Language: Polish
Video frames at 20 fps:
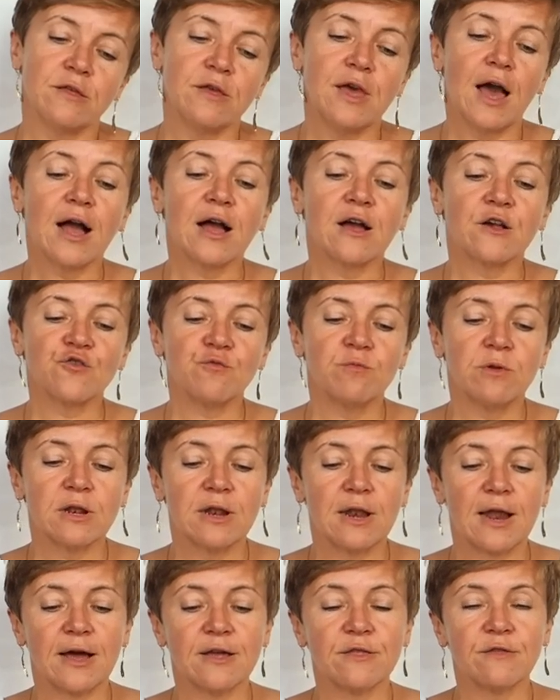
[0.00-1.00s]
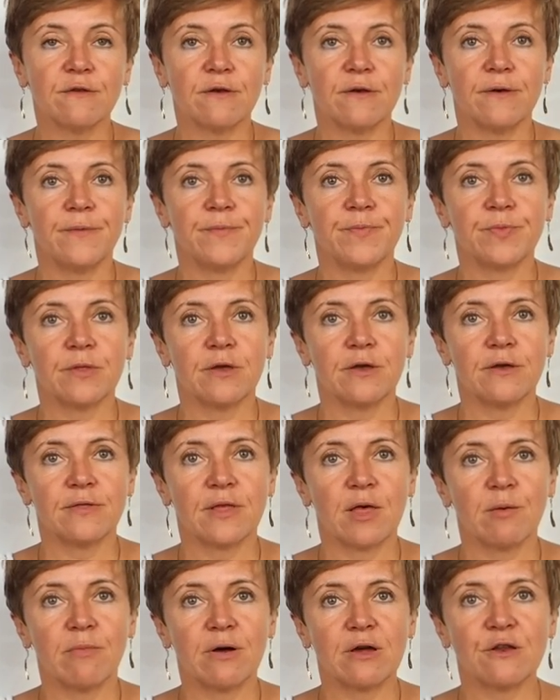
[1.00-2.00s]
Ja Kashmir Light
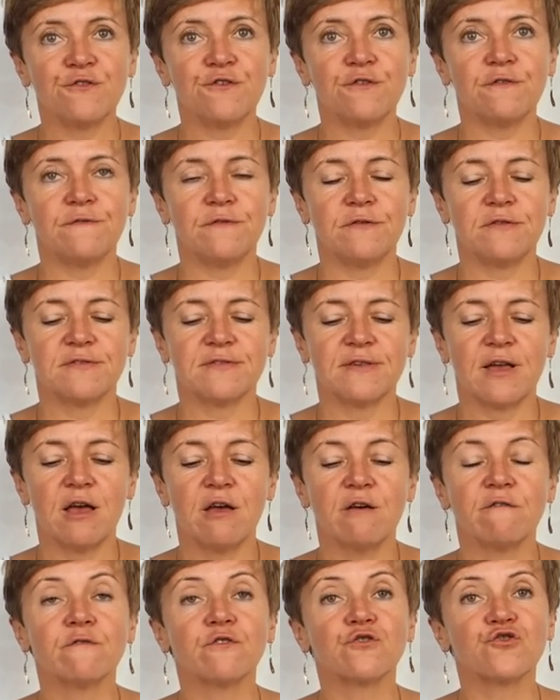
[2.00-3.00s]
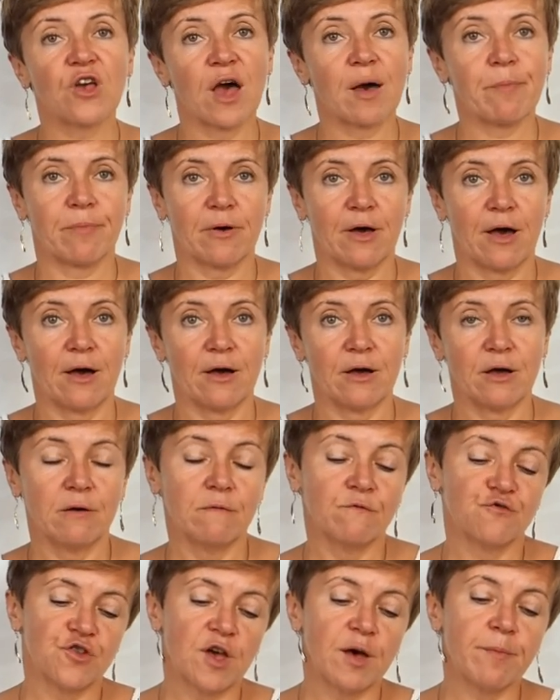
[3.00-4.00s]
najbardziej widzę w czapkach
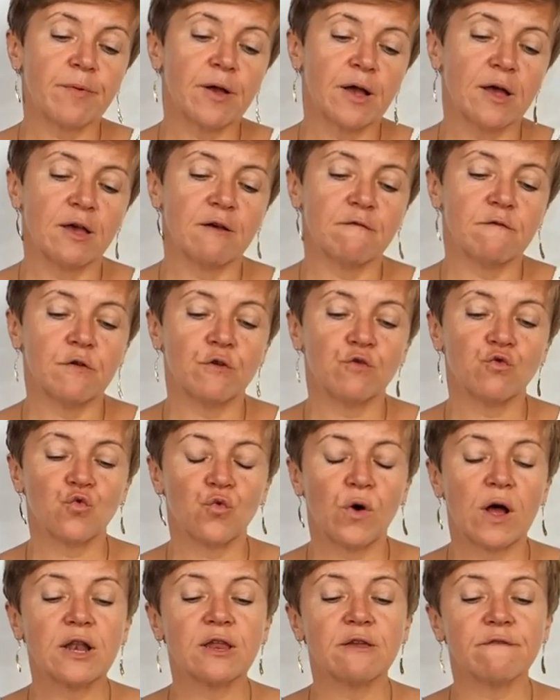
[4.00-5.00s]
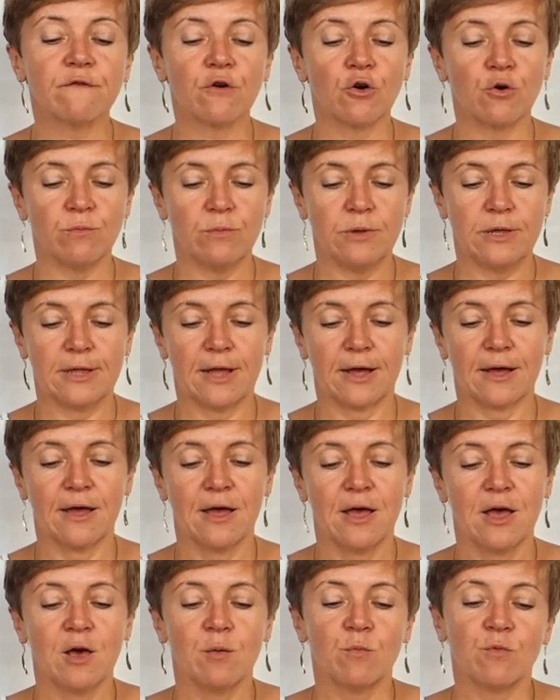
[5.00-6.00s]
czapkach, ewentualnie w kominach,
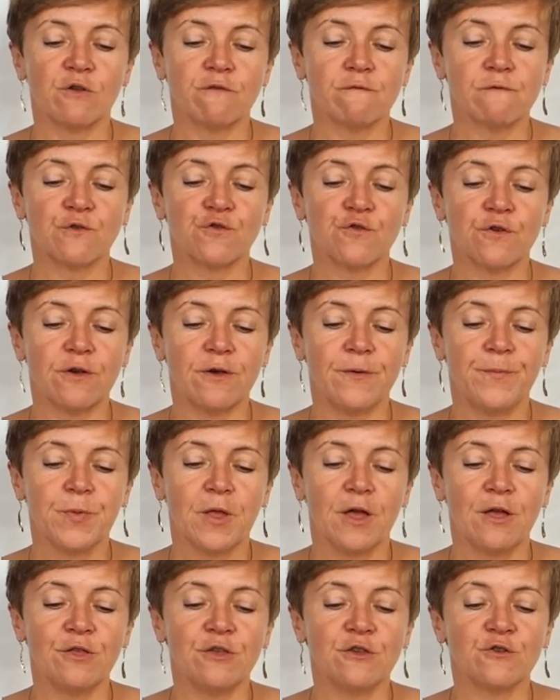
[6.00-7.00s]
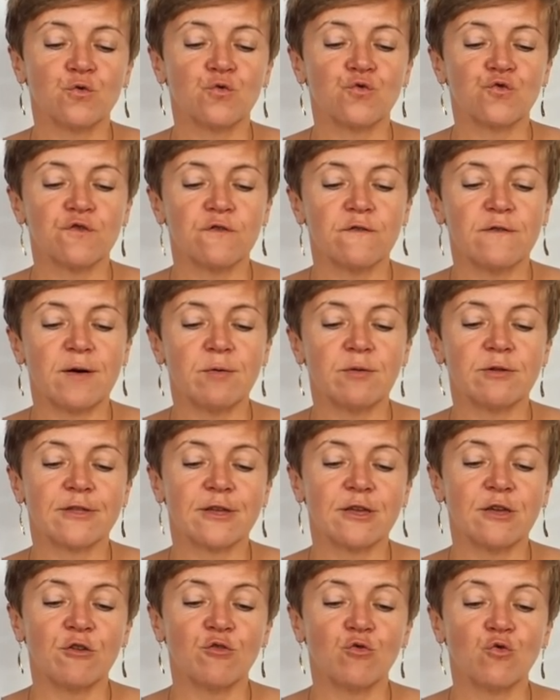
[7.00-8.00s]
ponieważ e, nie zużywamy
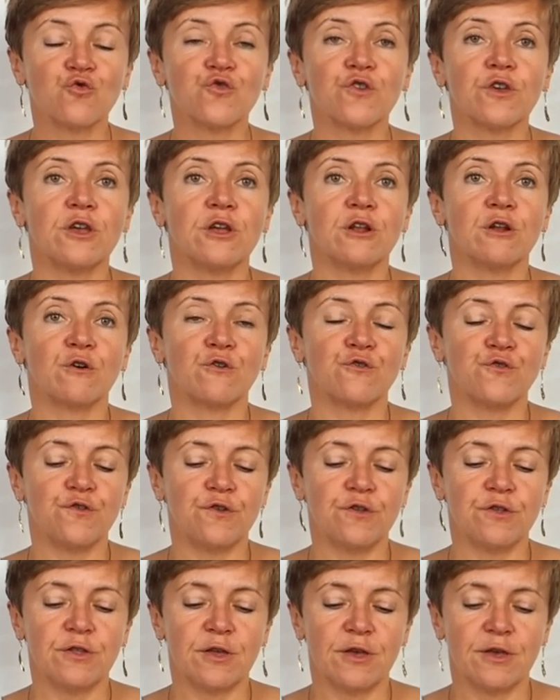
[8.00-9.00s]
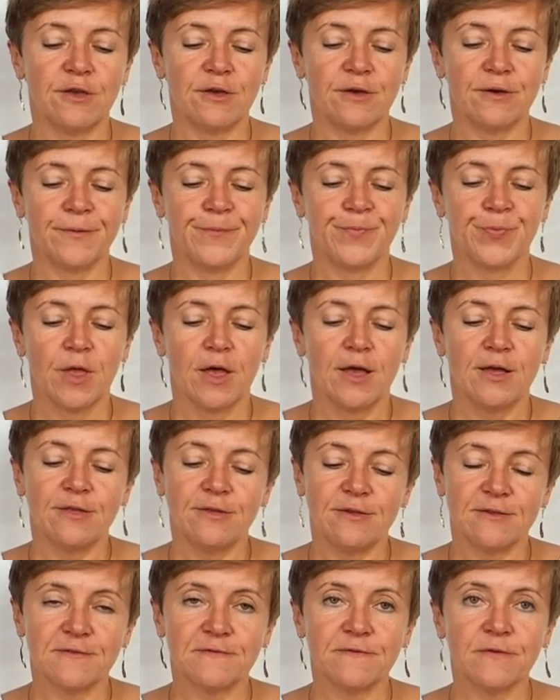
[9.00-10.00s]
takiej dużej ilości tej e,
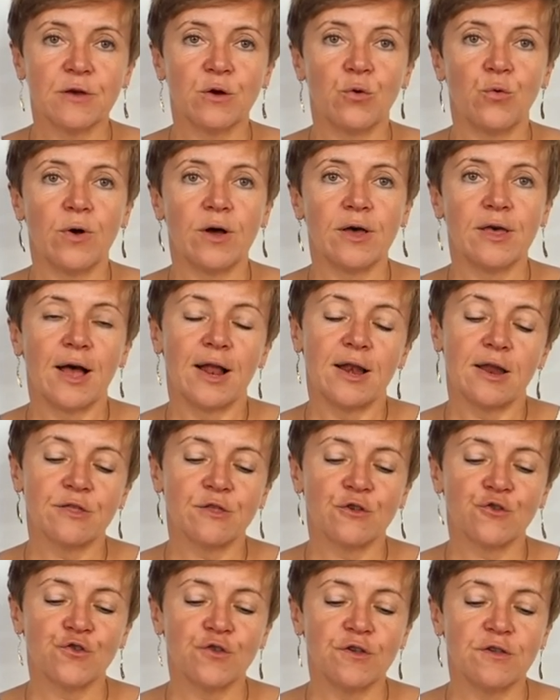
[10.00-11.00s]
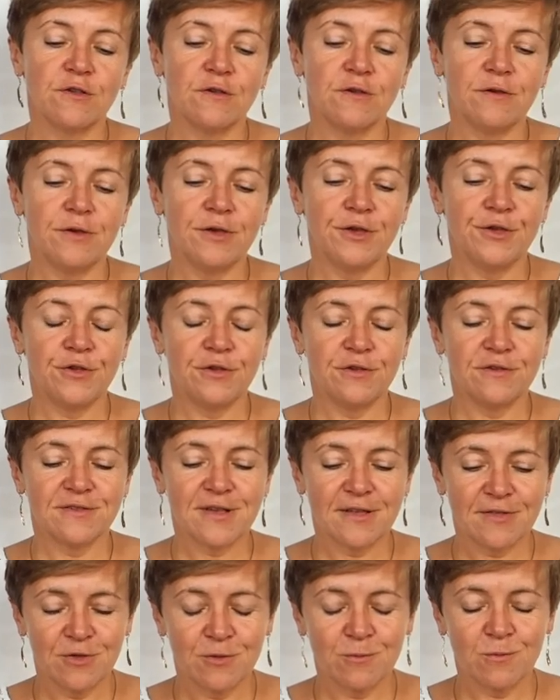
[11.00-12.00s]
niezwykłej, ale też i, i, i
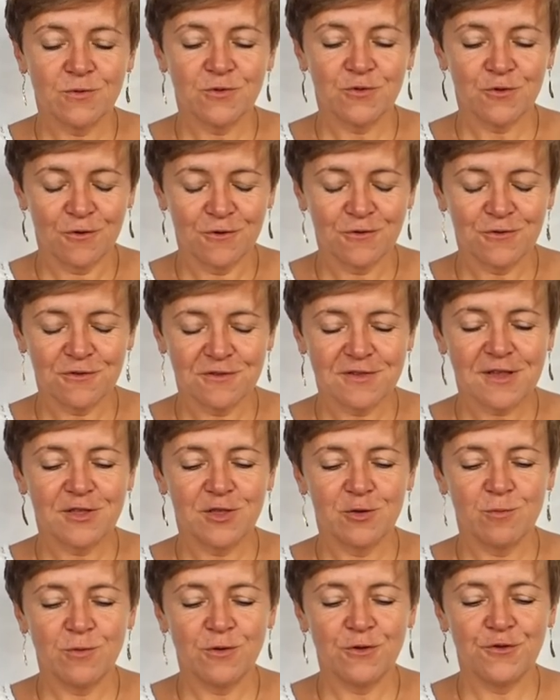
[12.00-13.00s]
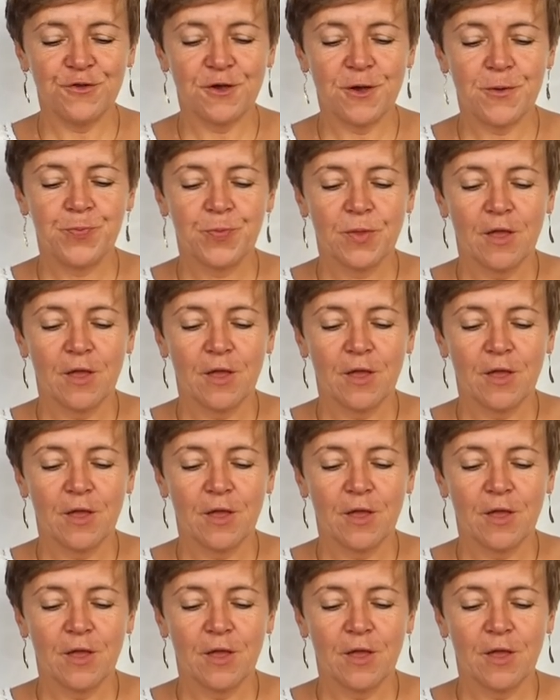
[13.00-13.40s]
za tym, co, co za tym idzie,